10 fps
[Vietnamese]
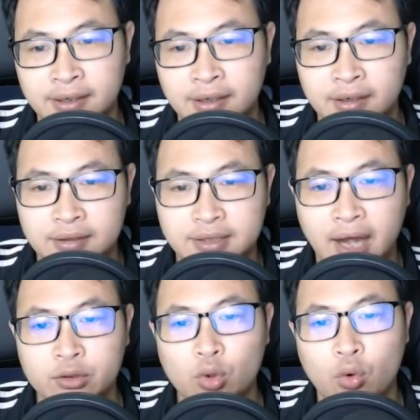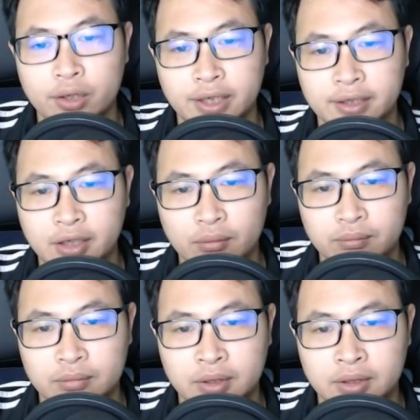Dã tu của nhân tộc,
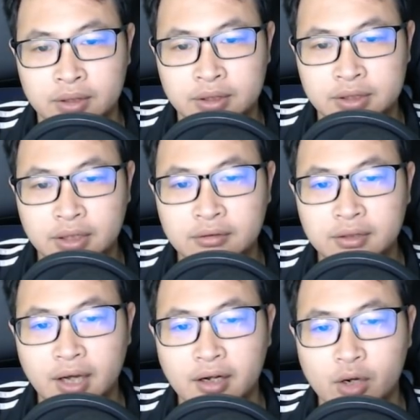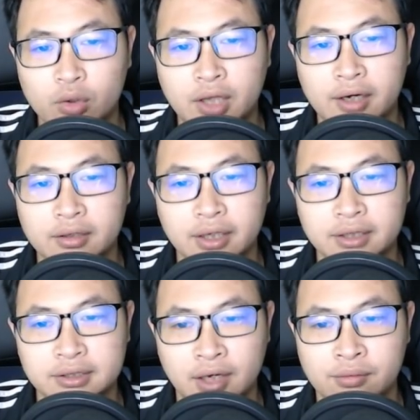xứng là người của Thần Đình
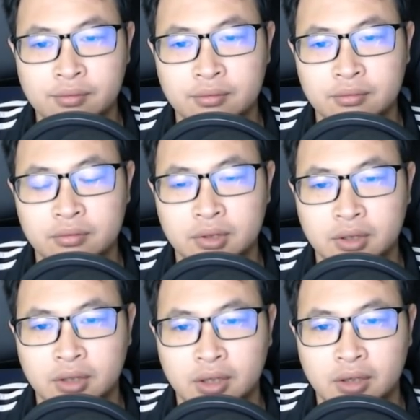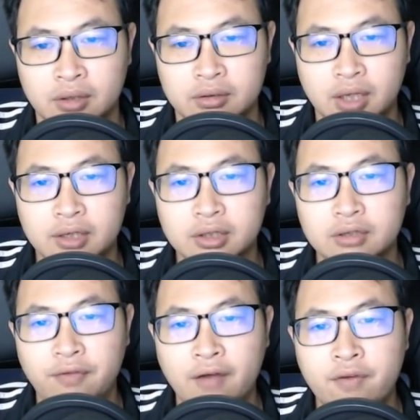sao? Thần tử
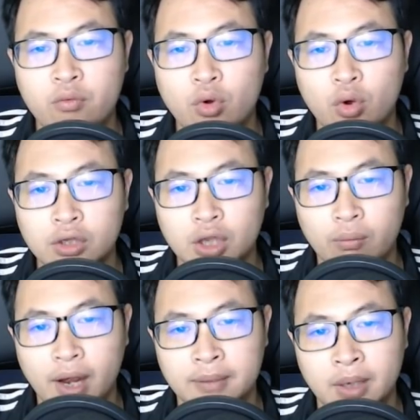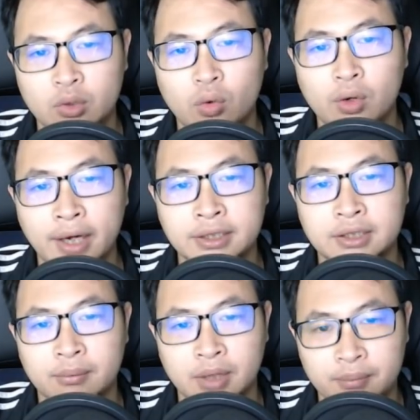phá phong của cốt tộc ánh mắt u lãnh
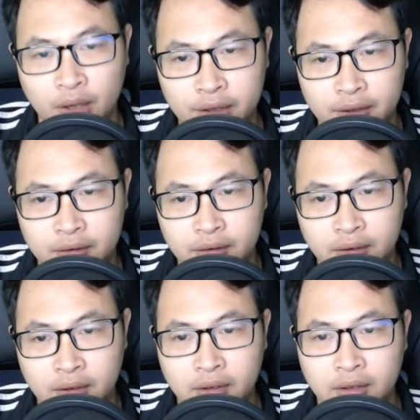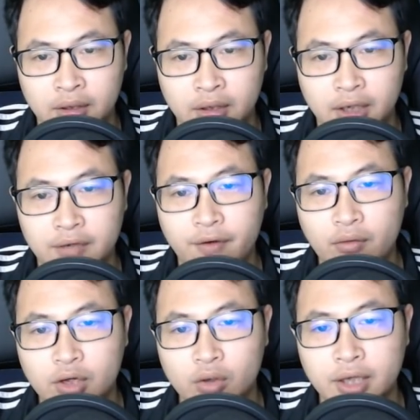trầm thấp nói: Hy vọng
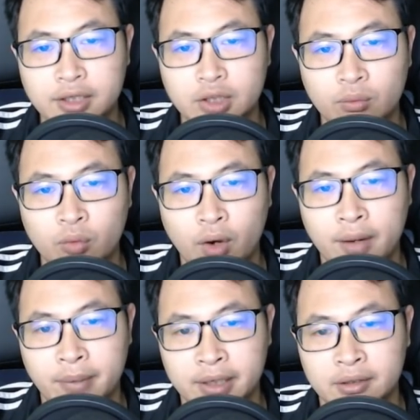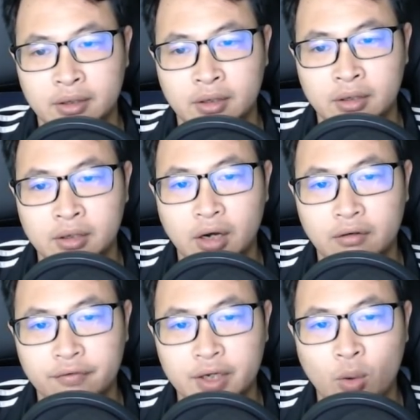người có thể sống khỏe mạnh,
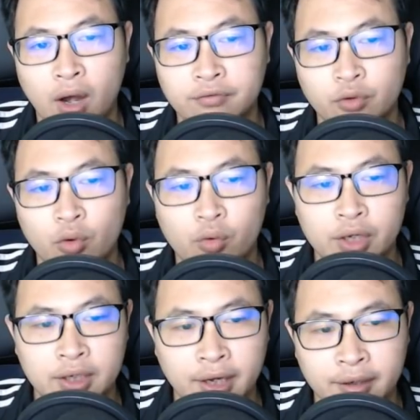hưởng vinh hoa phú quý này.